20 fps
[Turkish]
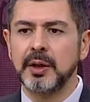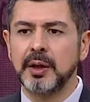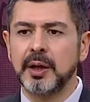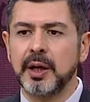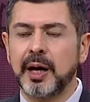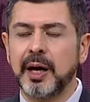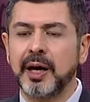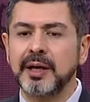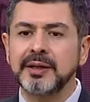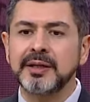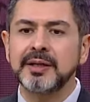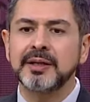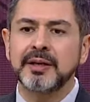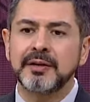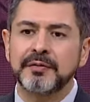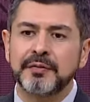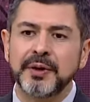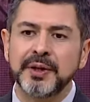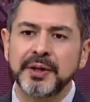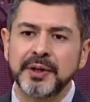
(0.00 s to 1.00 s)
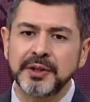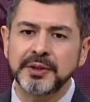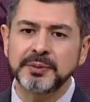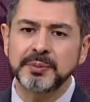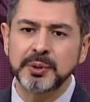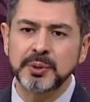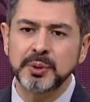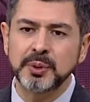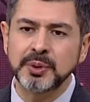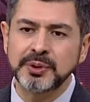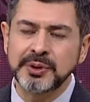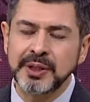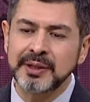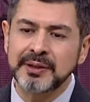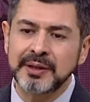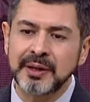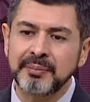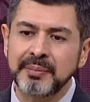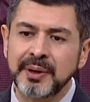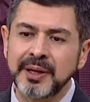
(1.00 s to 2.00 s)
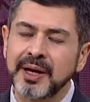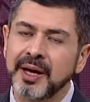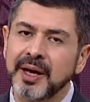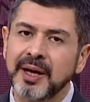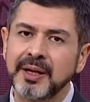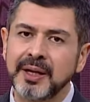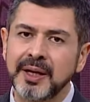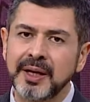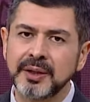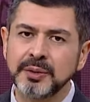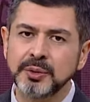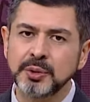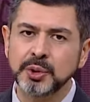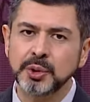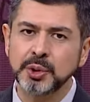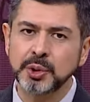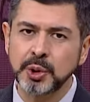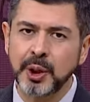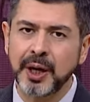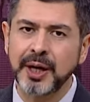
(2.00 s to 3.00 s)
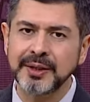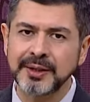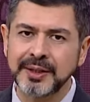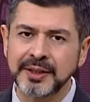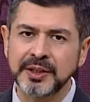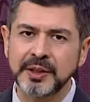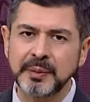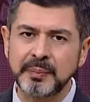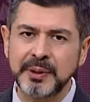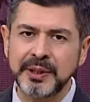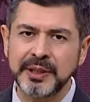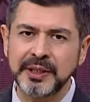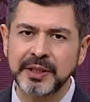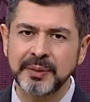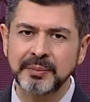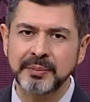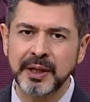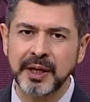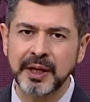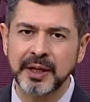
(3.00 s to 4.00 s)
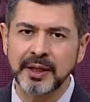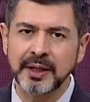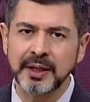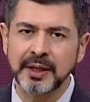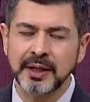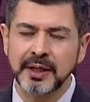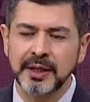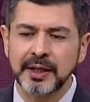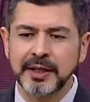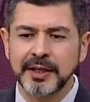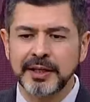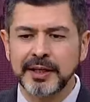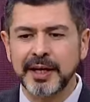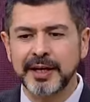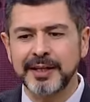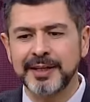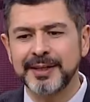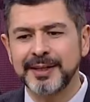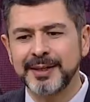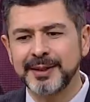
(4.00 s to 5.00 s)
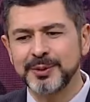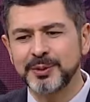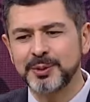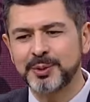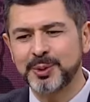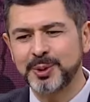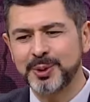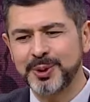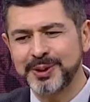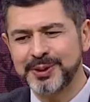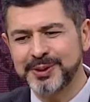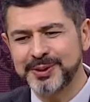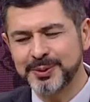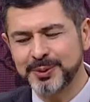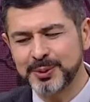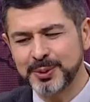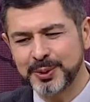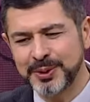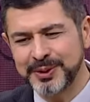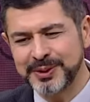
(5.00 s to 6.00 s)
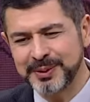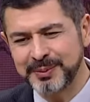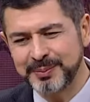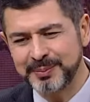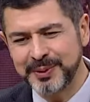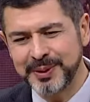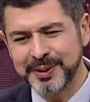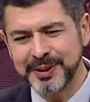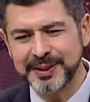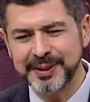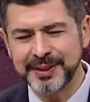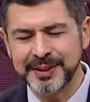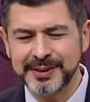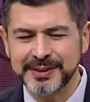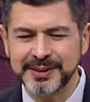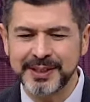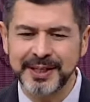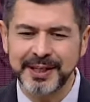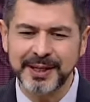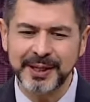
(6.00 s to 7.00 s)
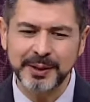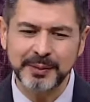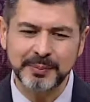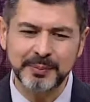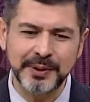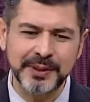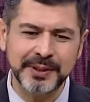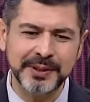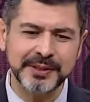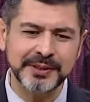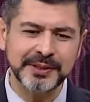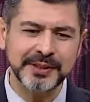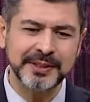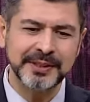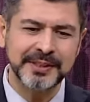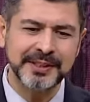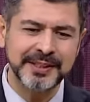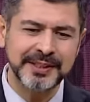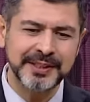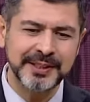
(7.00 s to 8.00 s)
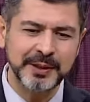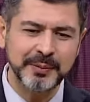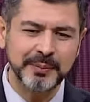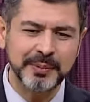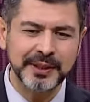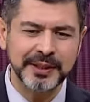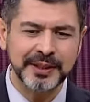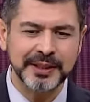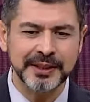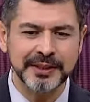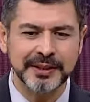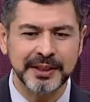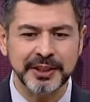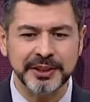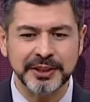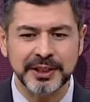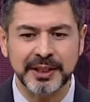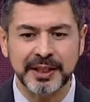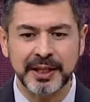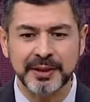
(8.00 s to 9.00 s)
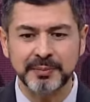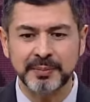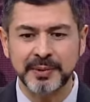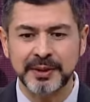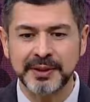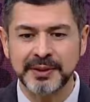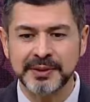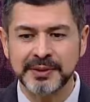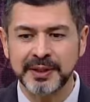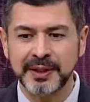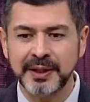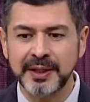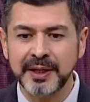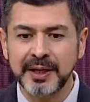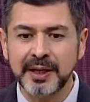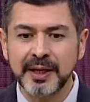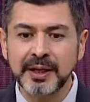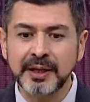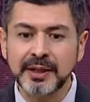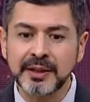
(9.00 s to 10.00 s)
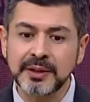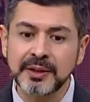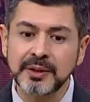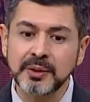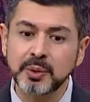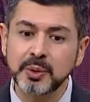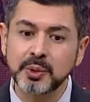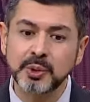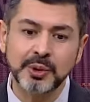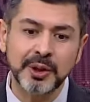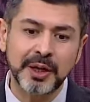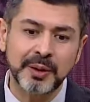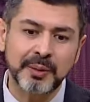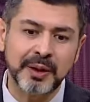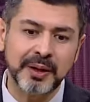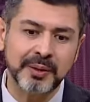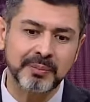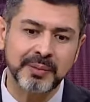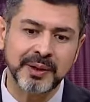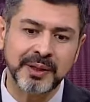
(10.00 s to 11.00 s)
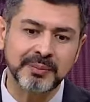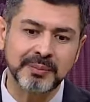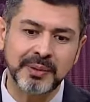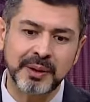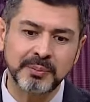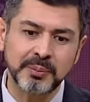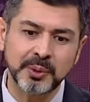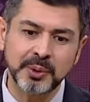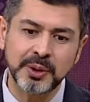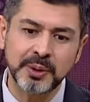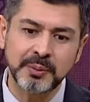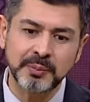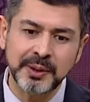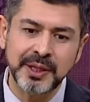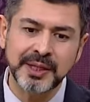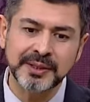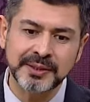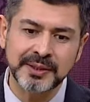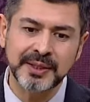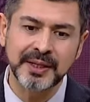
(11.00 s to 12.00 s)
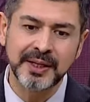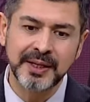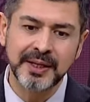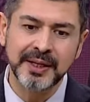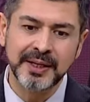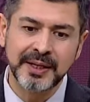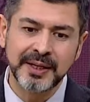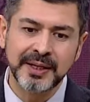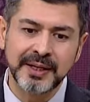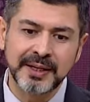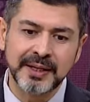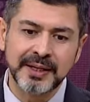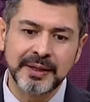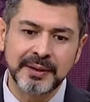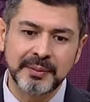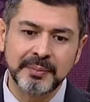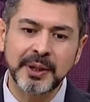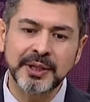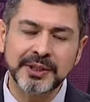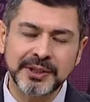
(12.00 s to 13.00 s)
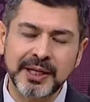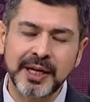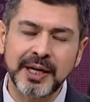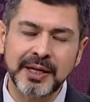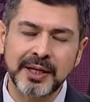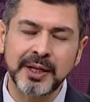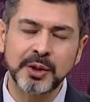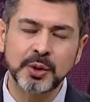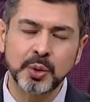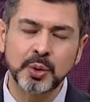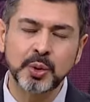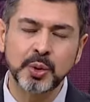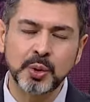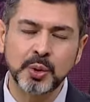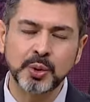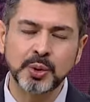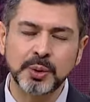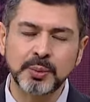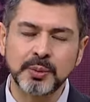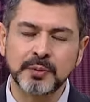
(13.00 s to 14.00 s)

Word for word: hangi kafaya hizmet onu zaten ben hala şu andaki bilgimle yani turist, turizm bilgi, seyahat bilgisi, dini bilgi, teşkilat bilgisi e, kusura bakmayın ben burada biraz başka yerlere de dokunduğumun